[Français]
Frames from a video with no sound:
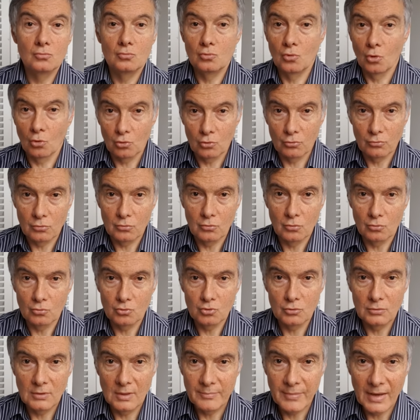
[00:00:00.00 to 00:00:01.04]
dont,
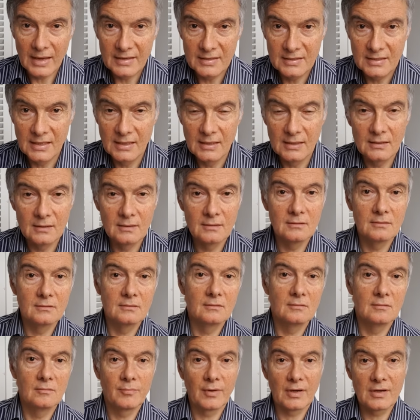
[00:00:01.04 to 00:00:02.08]
je n'ai pas idée
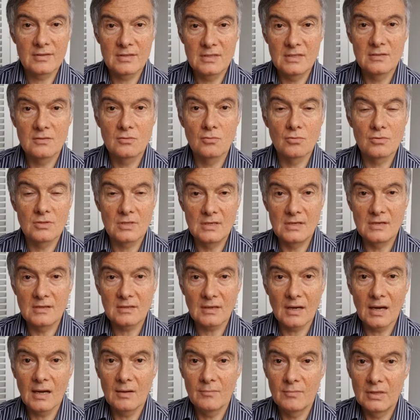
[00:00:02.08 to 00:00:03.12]
euh, précise de ce qu'il
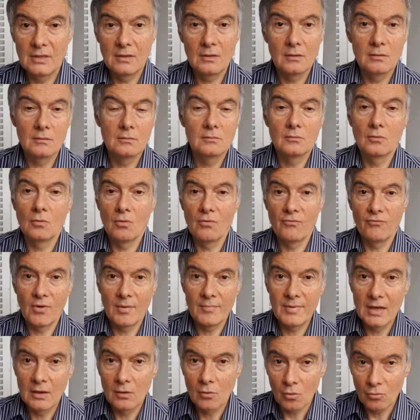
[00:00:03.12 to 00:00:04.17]
sera, mais on voit
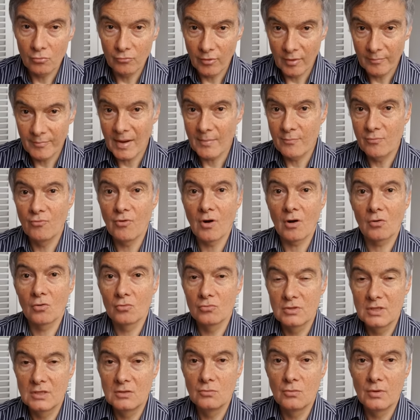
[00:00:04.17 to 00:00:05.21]
bien qu'on ne va pas pouvoir
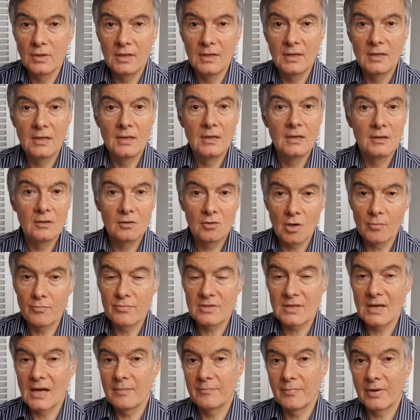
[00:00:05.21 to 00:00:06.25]
continuer comme
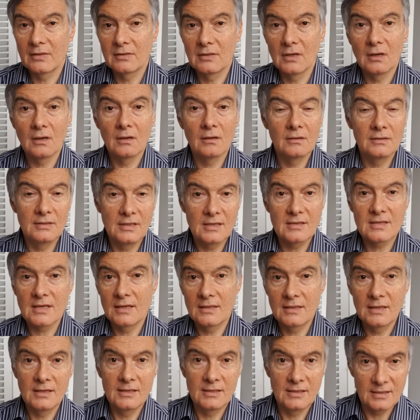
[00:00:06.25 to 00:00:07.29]
ça pendant des
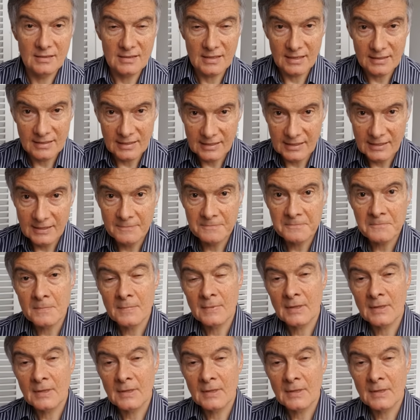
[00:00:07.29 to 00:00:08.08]
années et des années